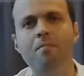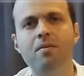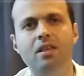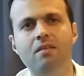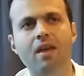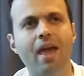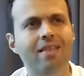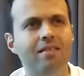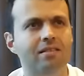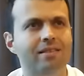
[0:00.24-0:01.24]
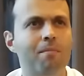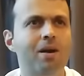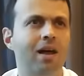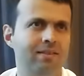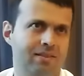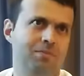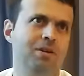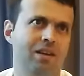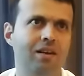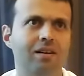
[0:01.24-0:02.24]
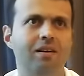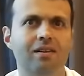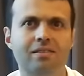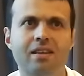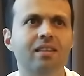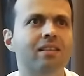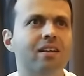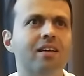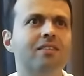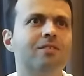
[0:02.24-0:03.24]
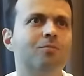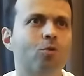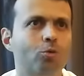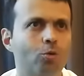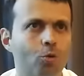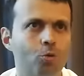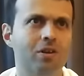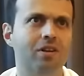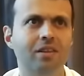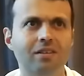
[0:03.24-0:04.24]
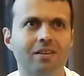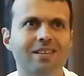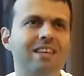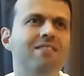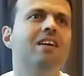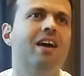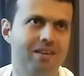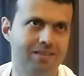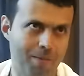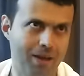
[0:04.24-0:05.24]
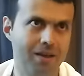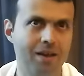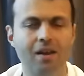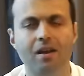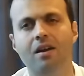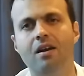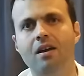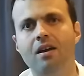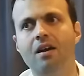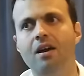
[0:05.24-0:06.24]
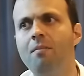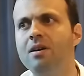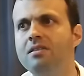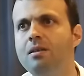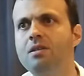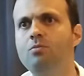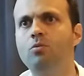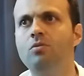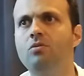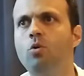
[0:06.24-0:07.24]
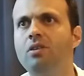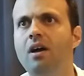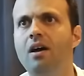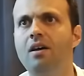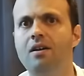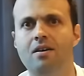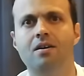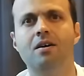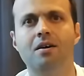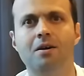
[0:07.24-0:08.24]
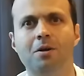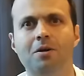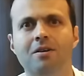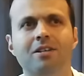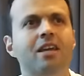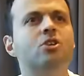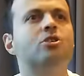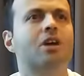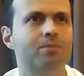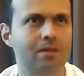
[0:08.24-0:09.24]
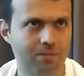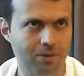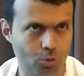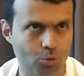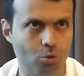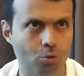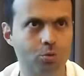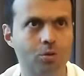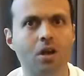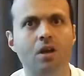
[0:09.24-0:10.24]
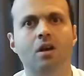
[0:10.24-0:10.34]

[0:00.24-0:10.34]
IPTV en temel anlatımıyla e, aslında internet protokolü üzerinde e, TV yayını demek. E, ama aslında biz bunun çok daha geniş kapsamını düşünüyoruz.